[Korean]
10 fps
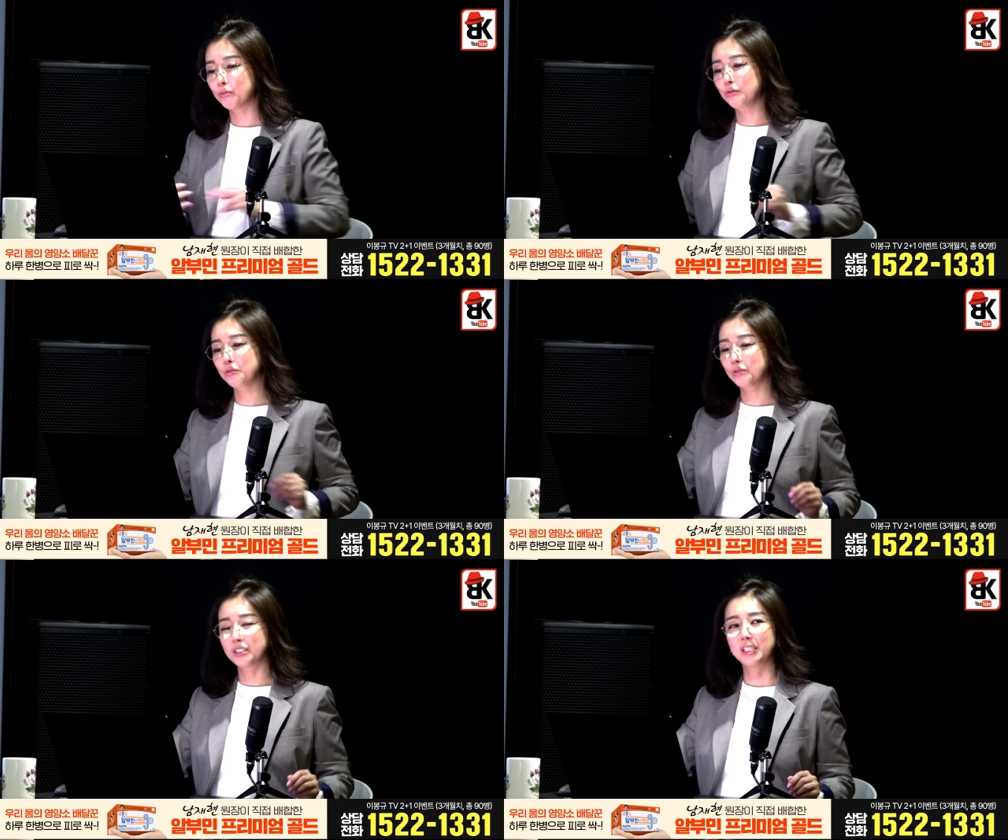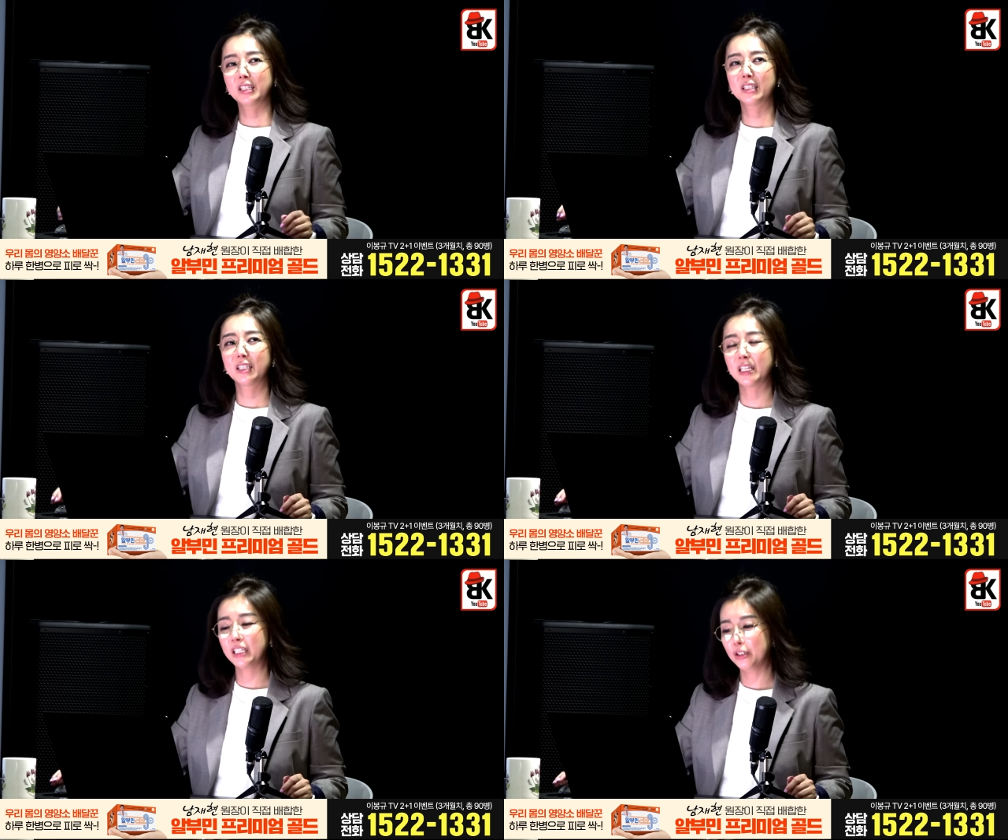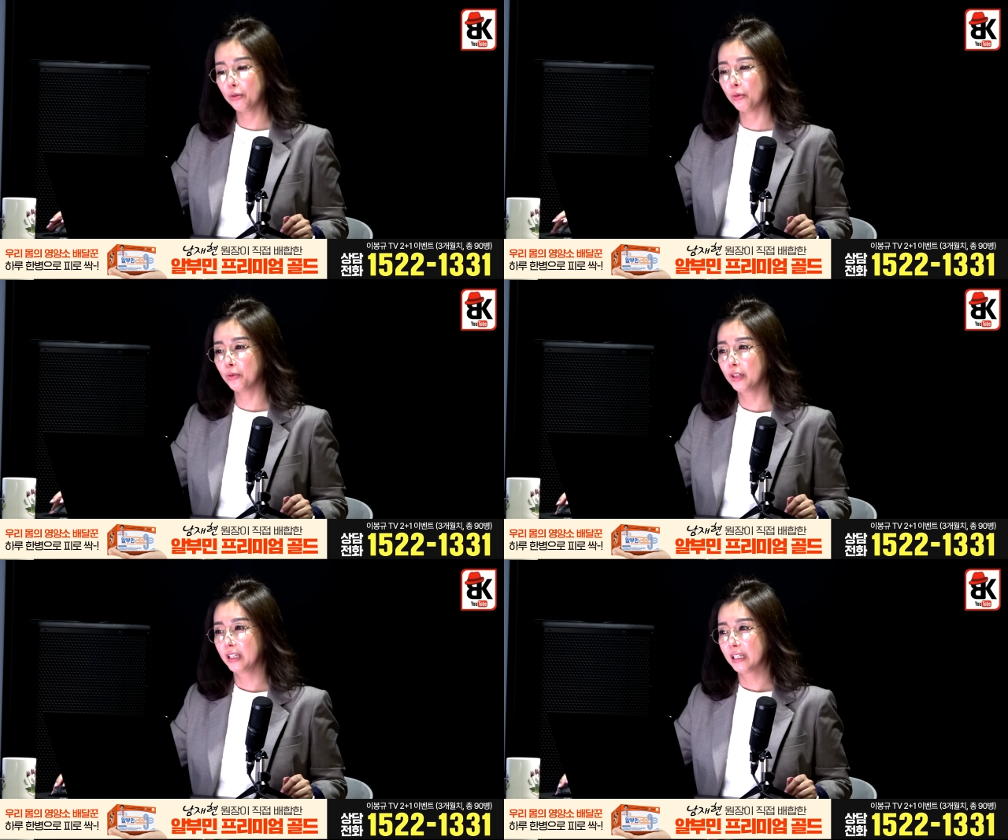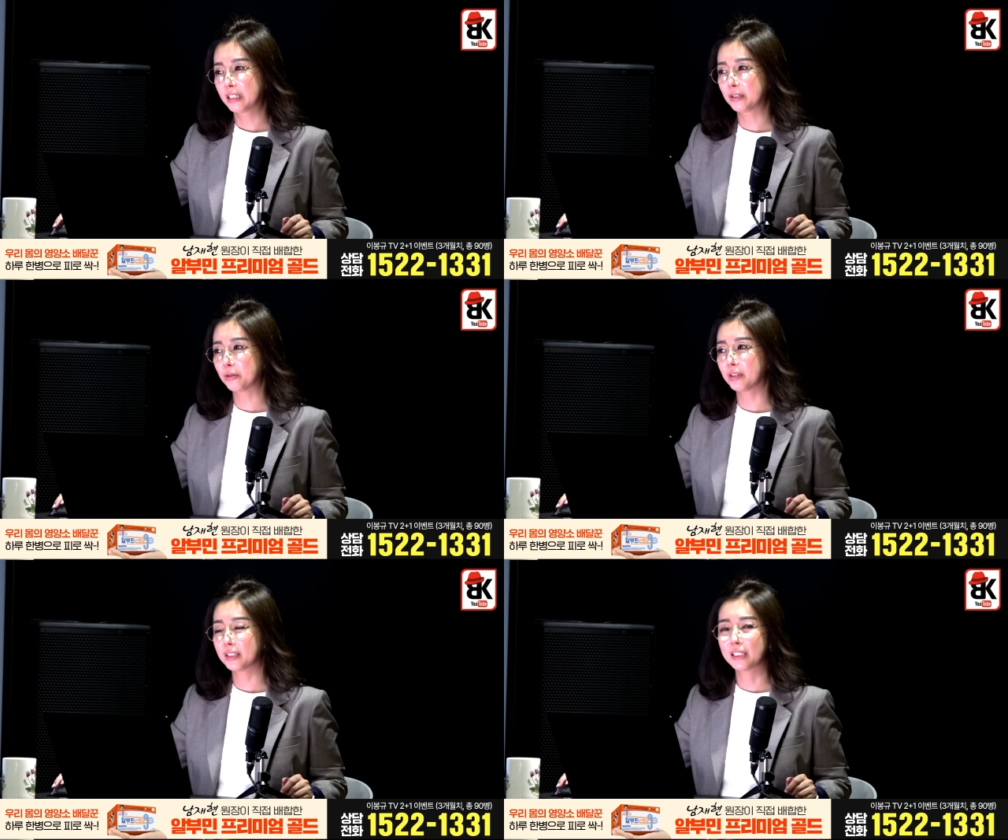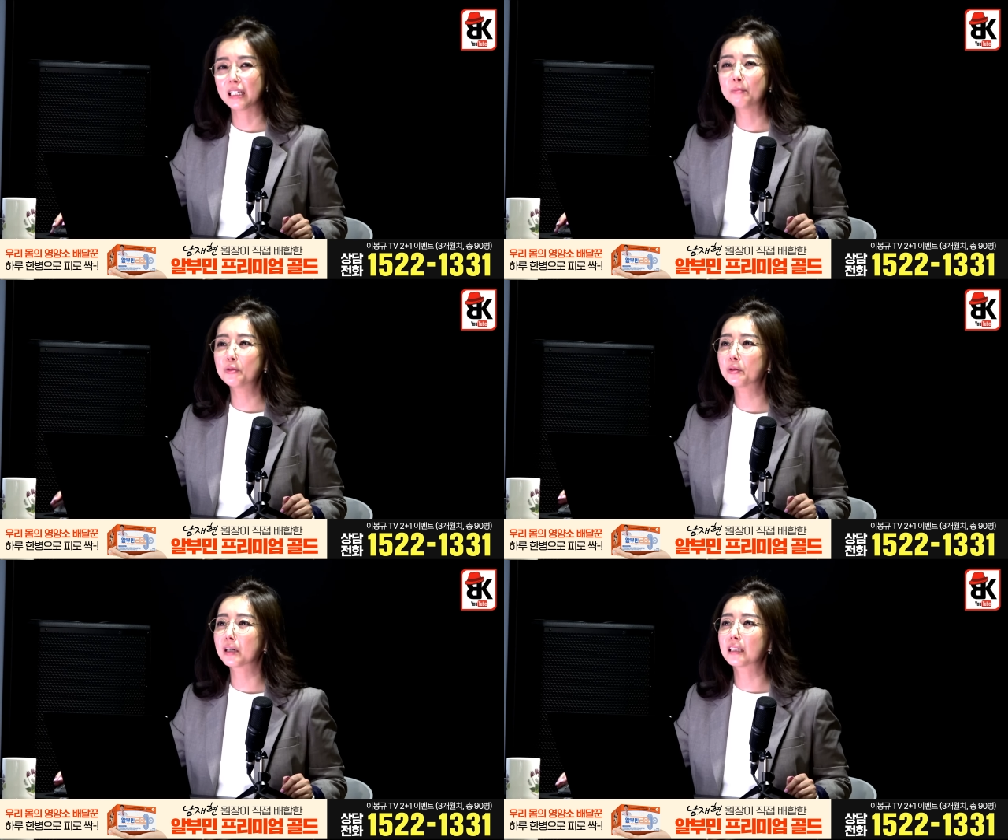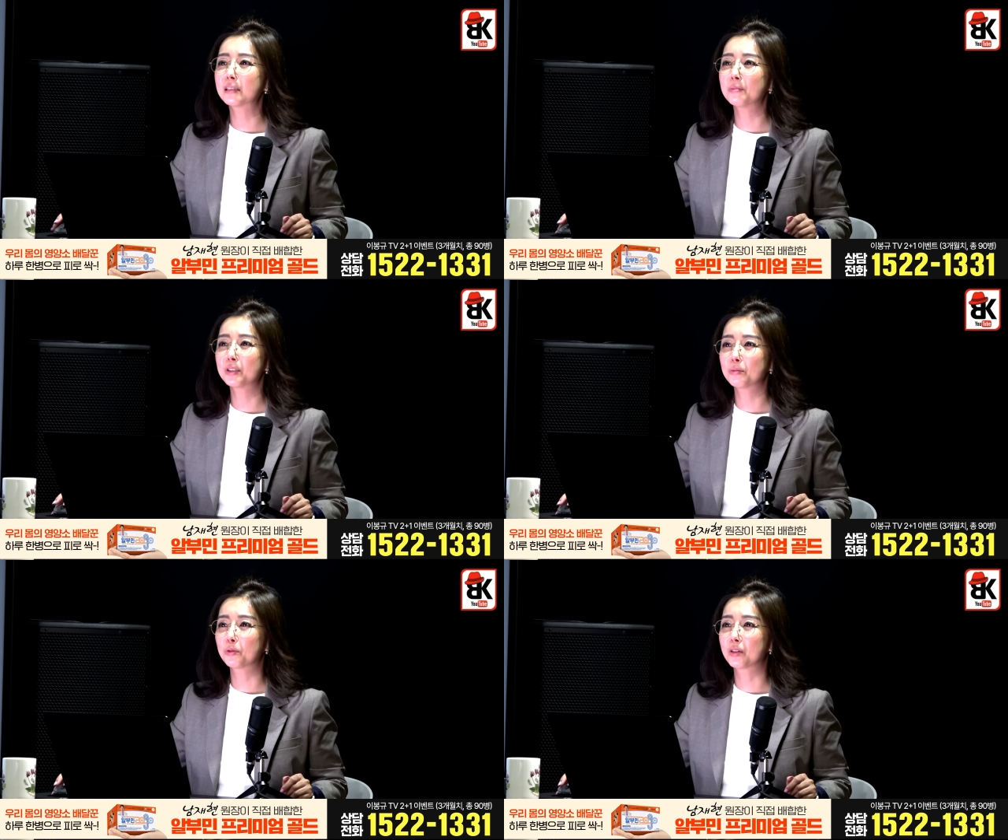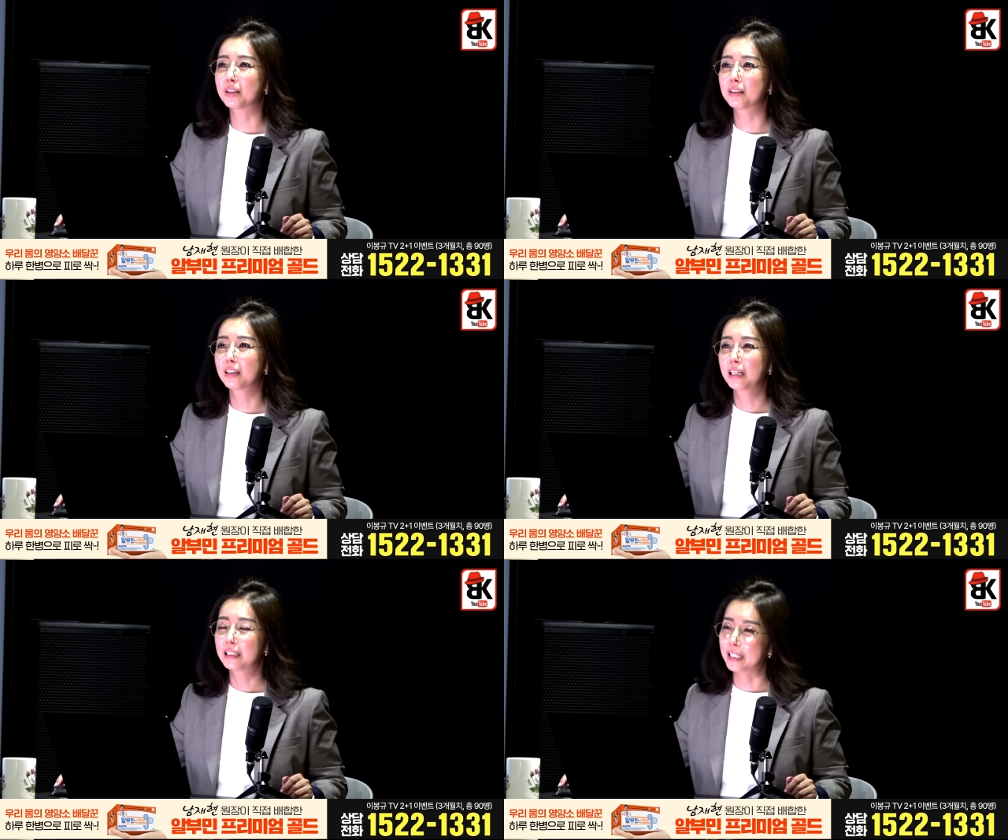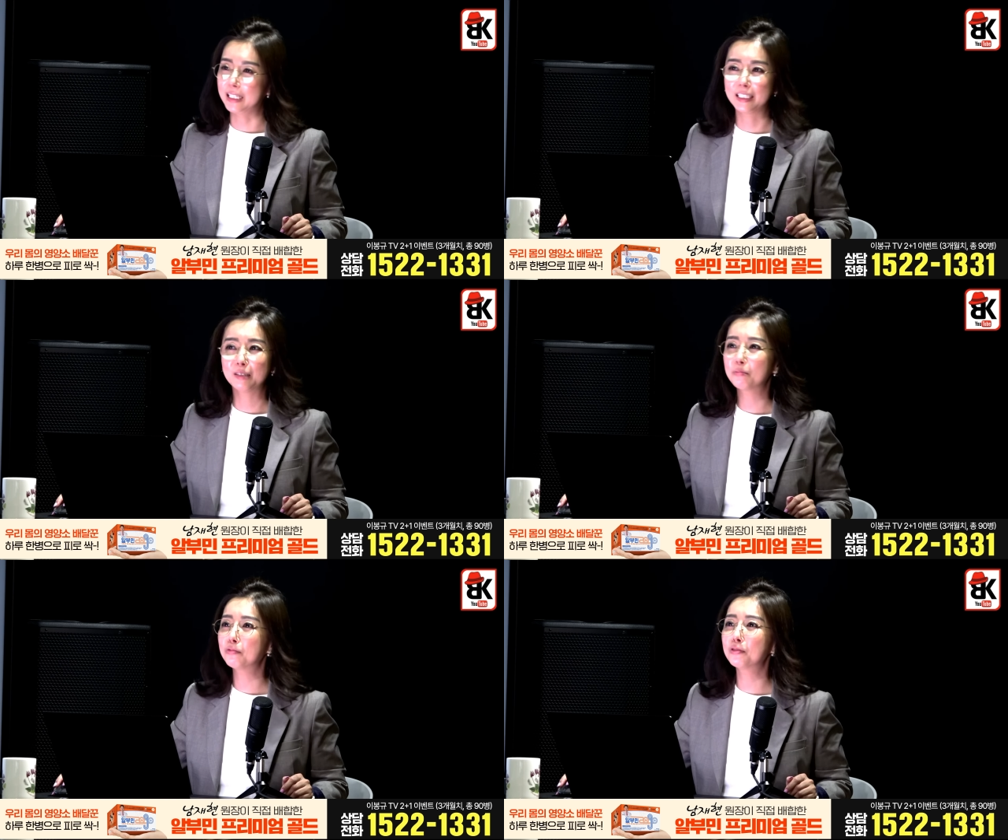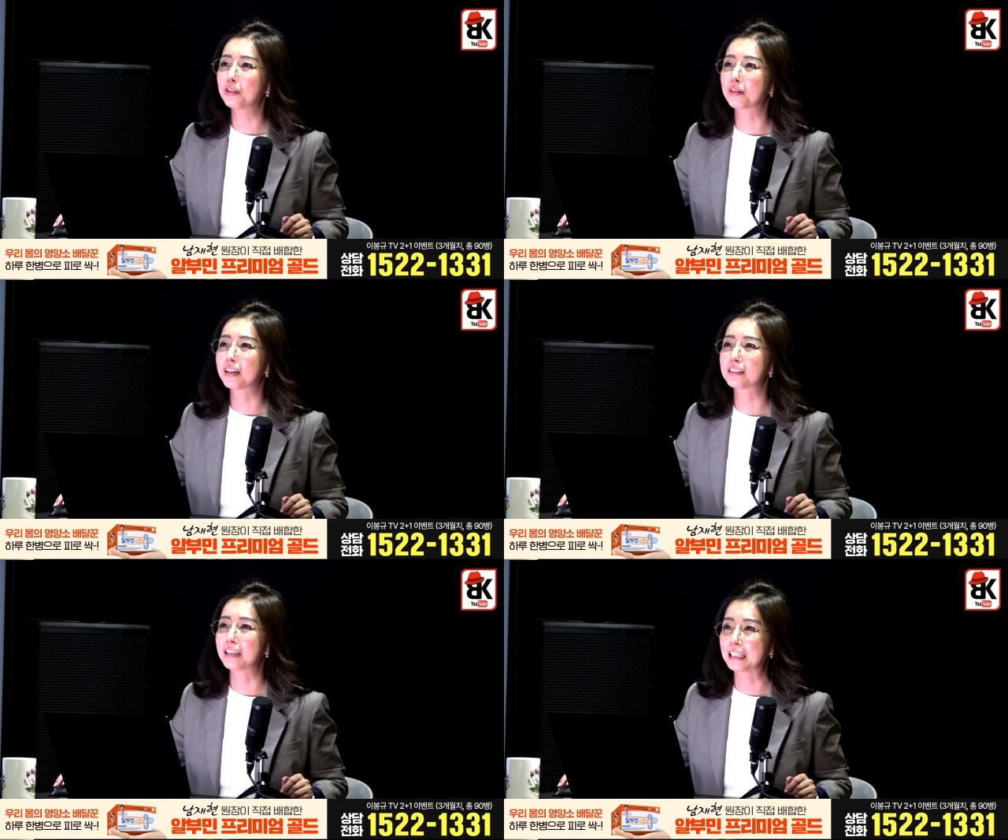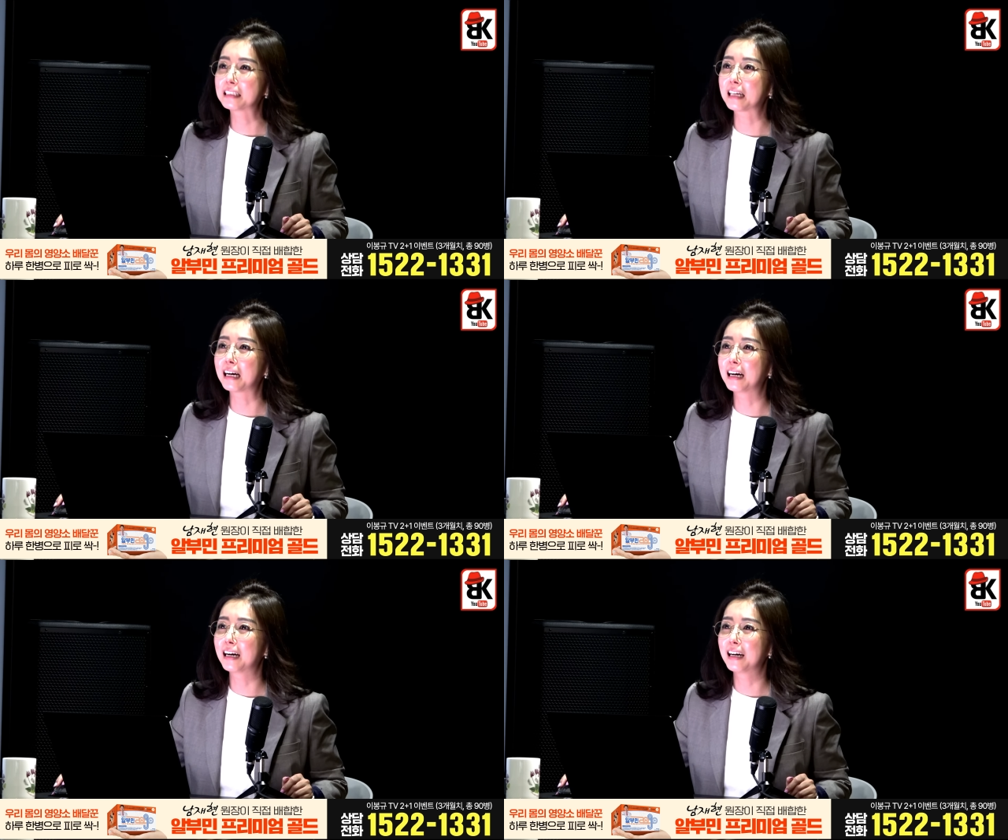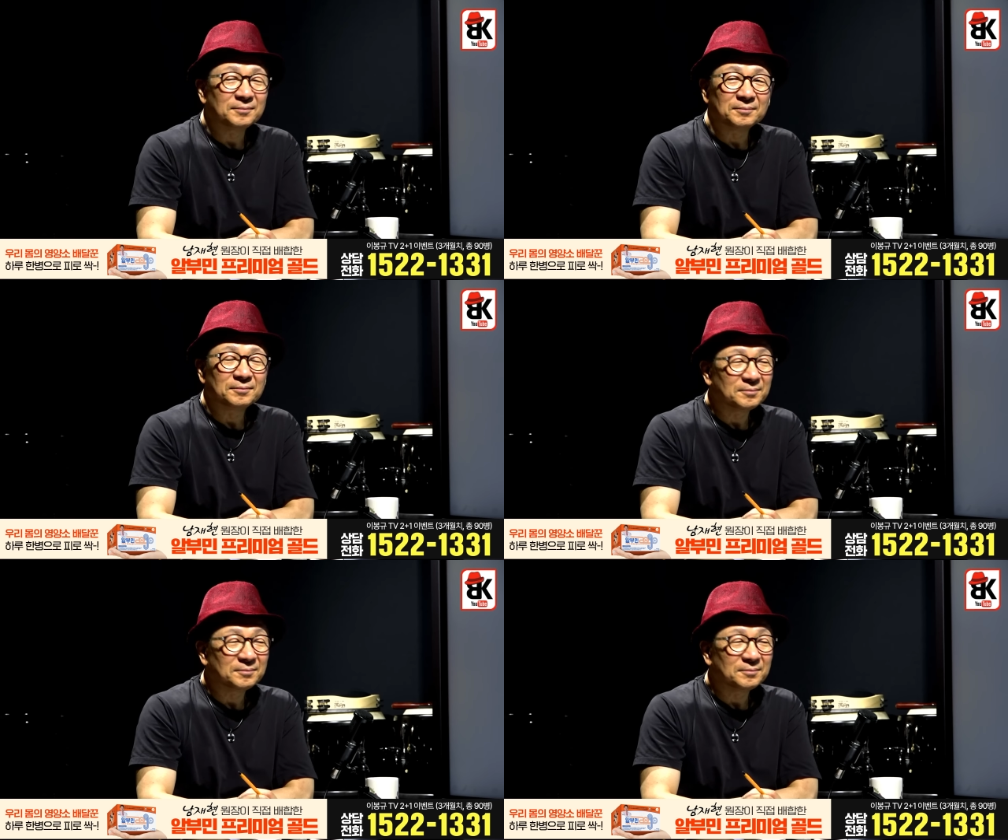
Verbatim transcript: 불륜과 세계 이혼. 음. 그런데 참으로 깔끔하지 못한 대장부 역할은 아니다. 음.